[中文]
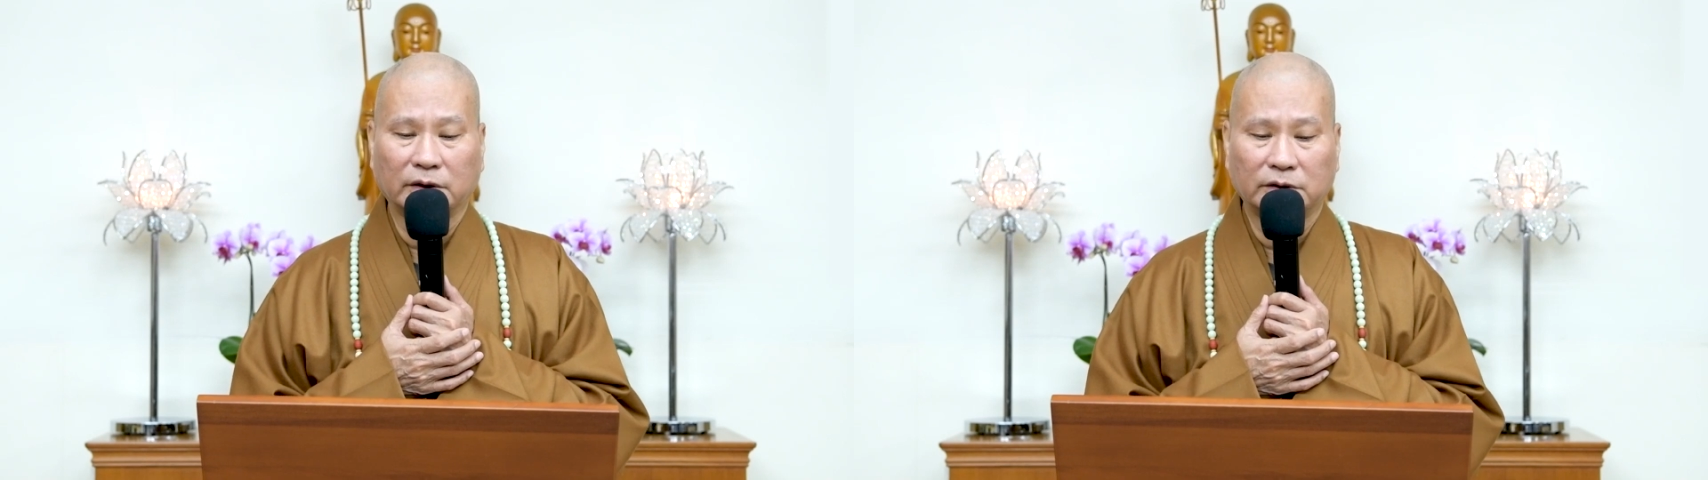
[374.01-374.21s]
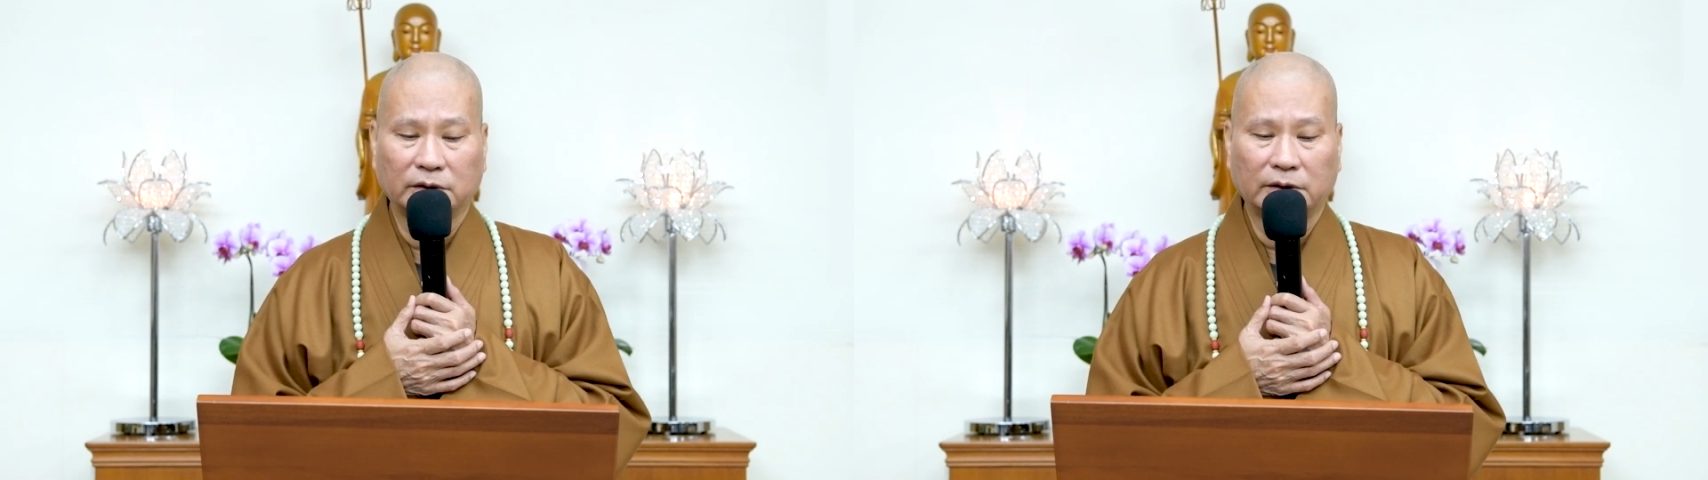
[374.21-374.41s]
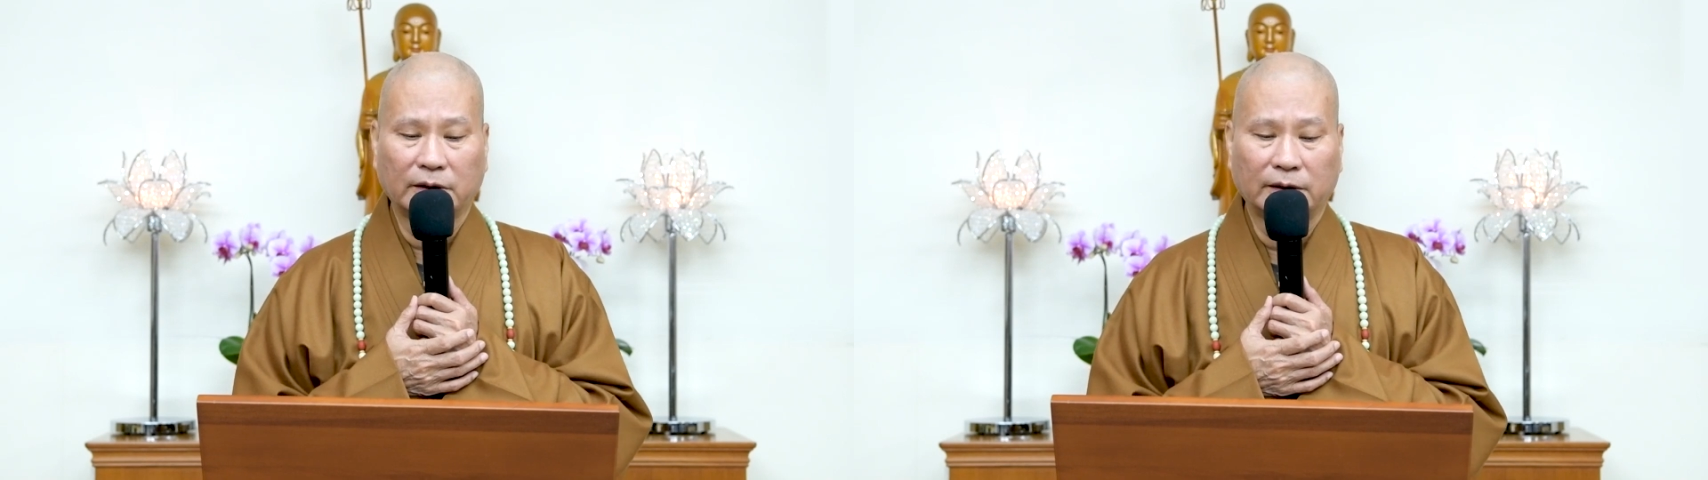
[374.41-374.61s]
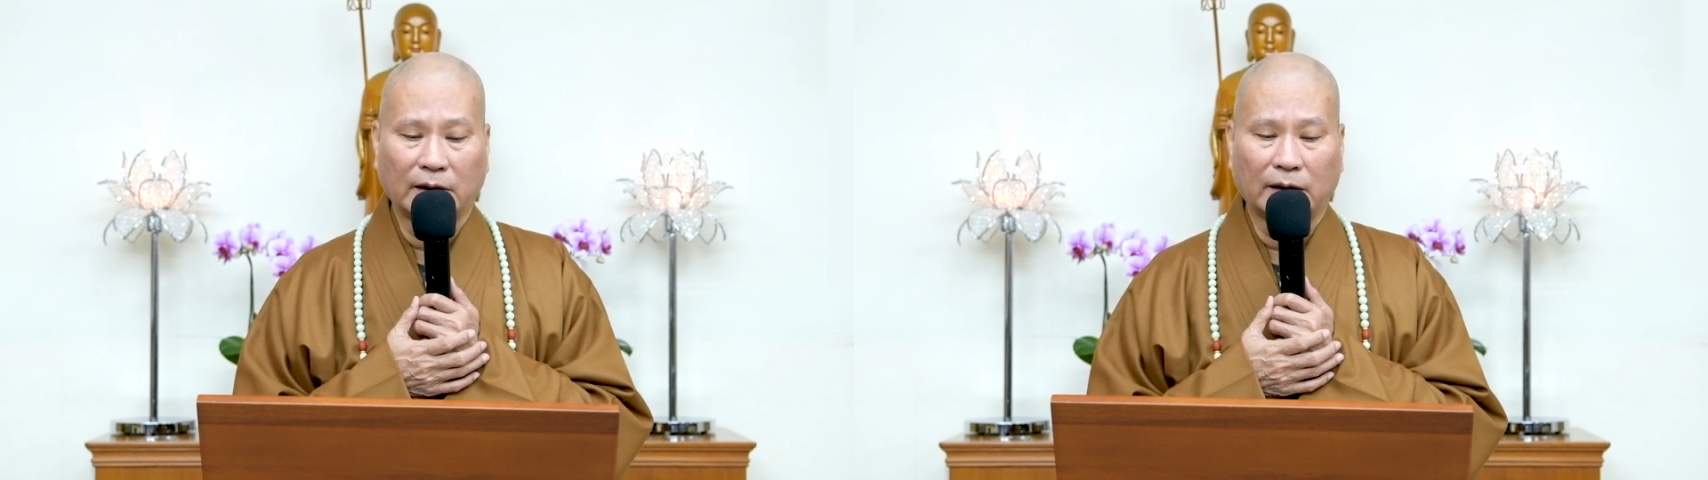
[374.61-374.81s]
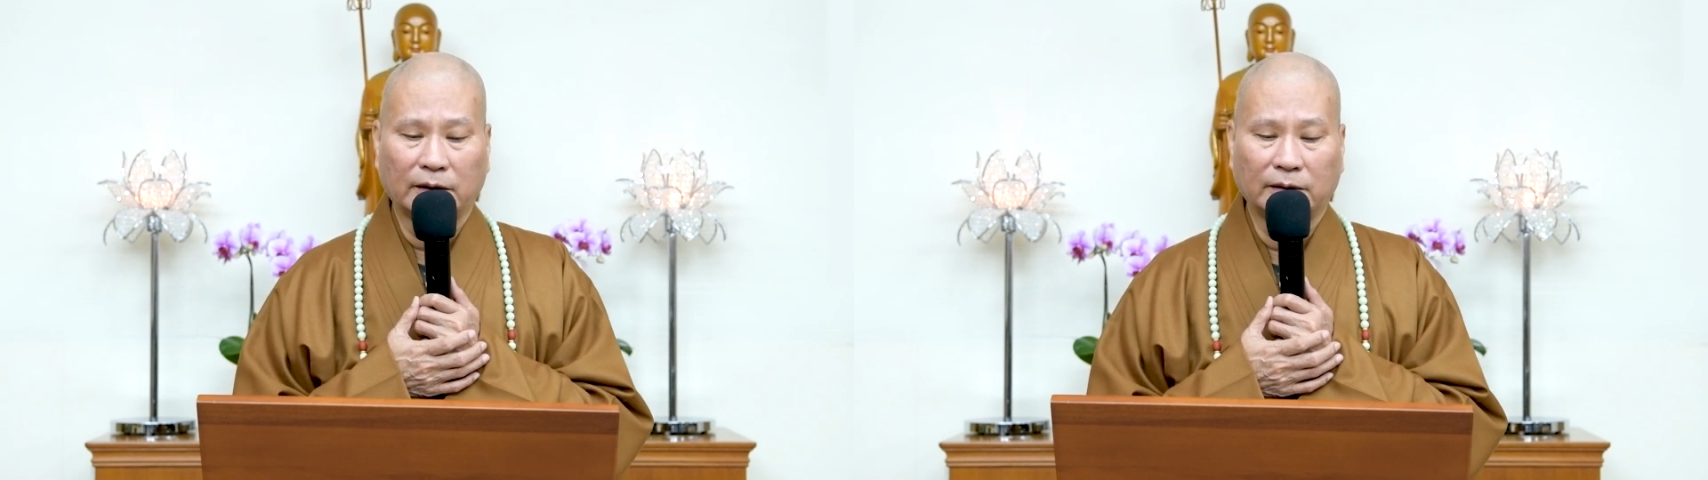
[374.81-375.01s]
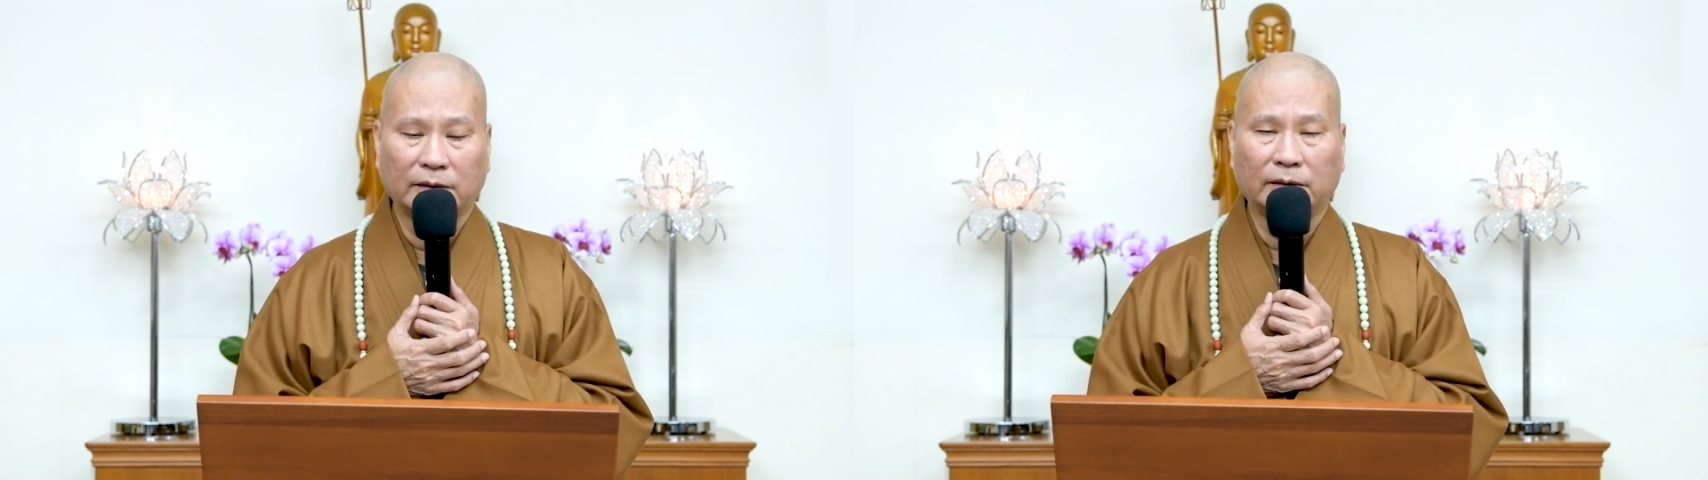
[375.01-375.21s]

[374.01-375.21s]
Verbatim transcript: 这个十天呐。